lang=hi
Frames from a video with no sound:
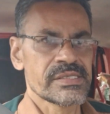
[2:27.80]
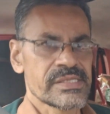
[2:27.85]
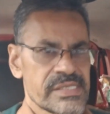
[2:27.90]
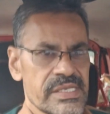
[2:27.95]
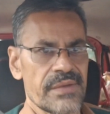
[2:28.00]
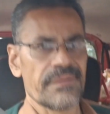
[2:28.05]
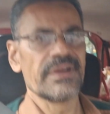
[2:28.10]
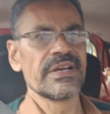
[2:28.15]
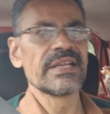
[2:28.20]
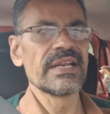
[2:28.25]

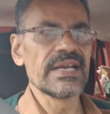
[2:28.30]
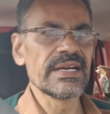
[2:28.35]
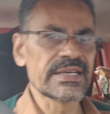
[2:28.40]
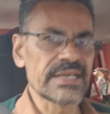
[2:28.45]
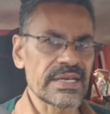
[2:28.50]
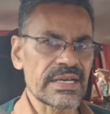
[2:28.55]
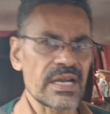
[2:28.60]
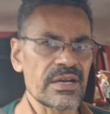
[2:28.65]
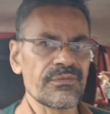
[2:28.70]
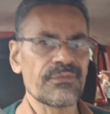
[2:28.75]
सेवेंटी
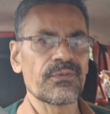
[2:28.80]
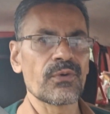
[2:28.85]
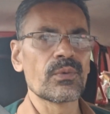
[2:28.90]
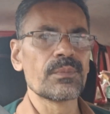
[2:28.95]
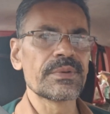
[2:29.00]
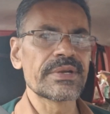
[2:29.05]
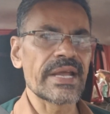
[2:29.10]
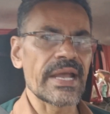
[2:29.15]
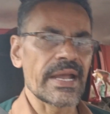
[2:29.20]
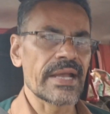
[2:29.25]
लीटर का
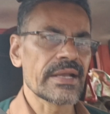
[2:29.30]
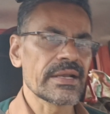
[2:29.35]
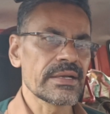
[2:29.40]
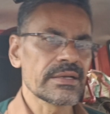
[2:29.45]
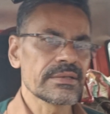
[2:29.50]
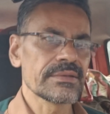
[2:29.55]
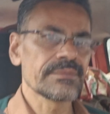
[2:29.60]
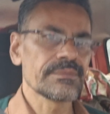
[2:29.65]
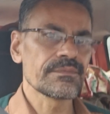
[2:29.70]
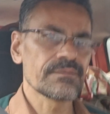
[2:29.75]
फोम
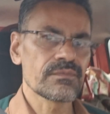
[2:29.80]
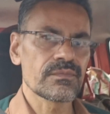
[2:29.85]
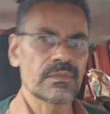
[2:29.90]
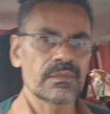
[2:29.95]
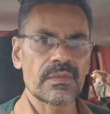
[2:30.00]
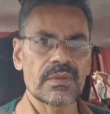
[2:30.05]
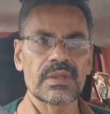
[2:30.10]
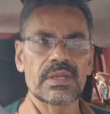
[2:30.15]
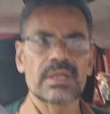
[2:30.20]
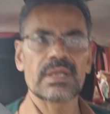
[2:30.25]

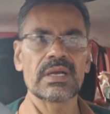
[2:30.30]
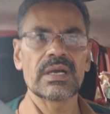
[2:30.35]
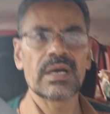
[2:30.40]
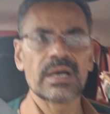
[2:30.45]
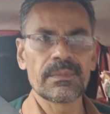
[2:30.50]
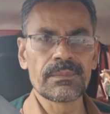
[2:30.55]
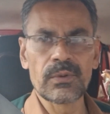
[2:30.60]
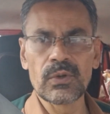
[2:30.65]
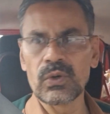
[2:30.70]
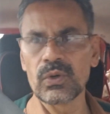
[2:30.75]
टैंक
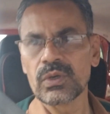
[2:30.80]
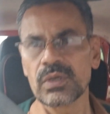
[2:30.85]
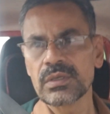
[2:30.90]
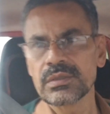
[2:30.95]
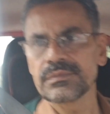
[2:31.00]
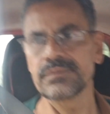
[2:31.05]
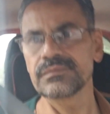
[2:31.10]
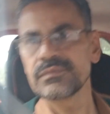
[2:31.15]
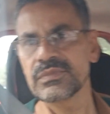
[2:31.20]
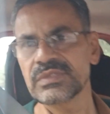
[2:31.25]
हम लोग
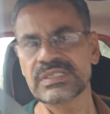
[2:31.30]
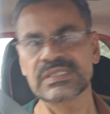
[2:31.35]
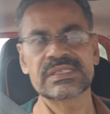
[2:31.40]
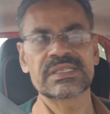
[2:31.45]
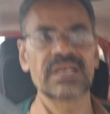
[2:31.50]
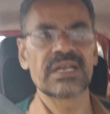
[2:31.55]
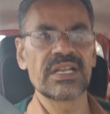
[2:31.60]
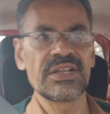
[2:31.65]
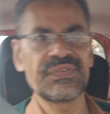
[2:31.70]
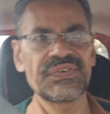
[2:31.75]

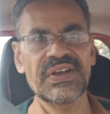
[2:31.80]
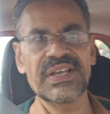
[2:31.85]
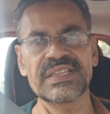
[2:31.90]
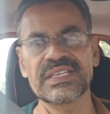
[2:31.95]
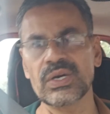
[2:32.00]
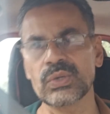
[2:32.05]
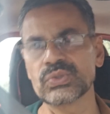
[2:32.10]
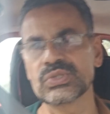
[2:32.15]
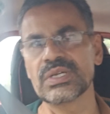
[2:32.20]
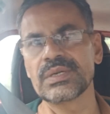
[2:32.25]
थर्टी फाइव
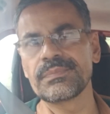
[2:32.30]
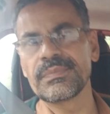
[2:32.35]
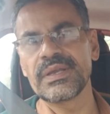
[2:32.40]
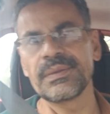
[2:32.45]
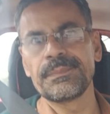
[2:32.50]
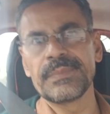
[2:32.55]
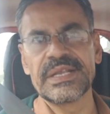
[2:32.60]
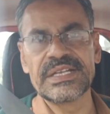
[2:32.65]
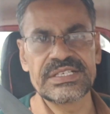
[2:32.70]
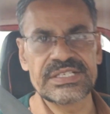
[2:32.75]
थाउजेंड
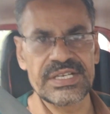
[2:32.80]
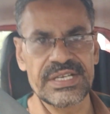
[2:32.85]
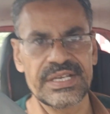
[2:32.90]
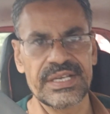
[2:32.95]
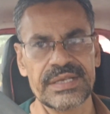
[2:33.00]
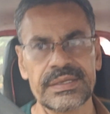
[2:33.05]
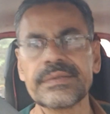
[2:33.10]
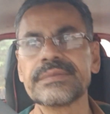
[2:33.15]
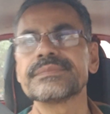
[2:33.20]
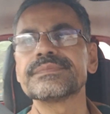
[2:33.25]
में बेचे
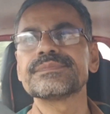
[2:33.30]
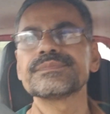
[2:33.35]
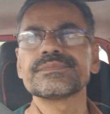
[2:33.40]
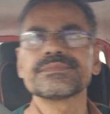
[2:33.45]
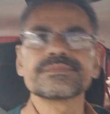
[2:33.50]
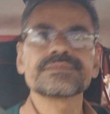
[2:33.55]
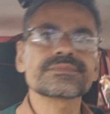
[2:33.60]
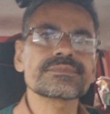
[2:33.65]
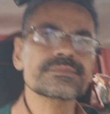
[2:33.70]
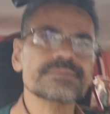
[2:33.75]

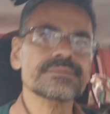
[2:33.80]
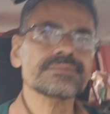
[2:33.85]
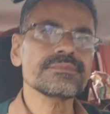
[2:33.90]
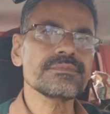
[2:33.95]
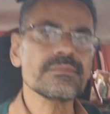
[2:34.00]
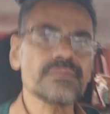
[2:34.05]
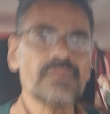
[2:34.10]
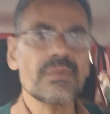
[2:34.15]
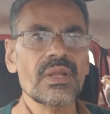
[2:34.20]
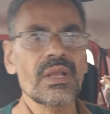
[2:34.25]

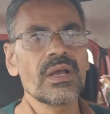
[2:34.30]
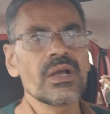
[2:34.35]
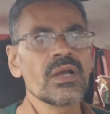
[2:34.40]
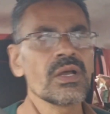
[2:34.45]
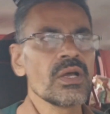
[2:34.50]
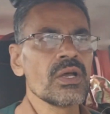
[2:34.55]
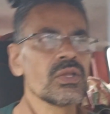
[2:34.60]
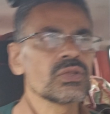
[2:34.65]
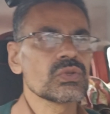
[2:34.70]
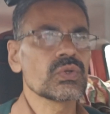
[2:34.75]

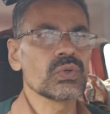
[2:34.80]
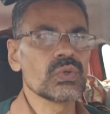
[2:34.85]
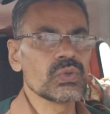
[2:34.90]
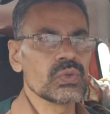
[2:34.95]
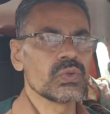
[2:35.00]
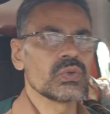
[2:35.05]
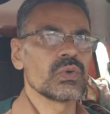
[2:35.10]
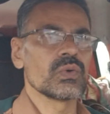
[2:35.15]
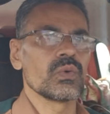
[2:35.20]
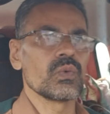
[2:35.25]
हैं तो
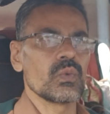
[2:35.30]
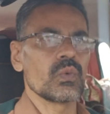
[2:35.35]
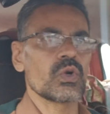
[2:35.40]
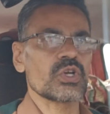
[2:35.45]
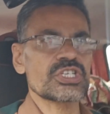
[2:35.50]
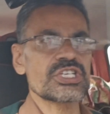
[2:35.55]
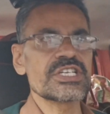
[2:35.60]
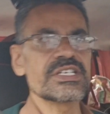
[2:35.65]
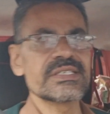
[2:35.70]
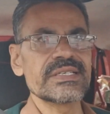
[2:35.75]

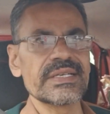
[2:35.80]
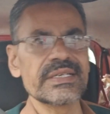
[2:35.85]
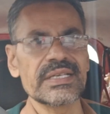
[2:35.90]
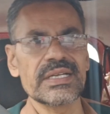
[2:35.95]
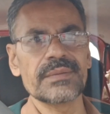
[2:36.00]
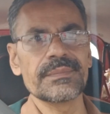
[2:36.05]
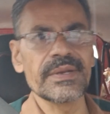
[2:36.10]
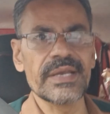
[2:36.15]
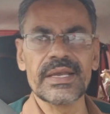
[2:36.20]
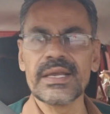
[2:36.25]
वॉशिंग
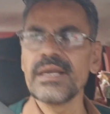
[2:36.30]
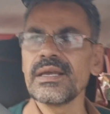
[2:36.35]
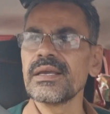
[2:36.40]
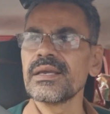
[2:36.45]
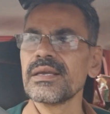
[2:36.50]
सेंटर में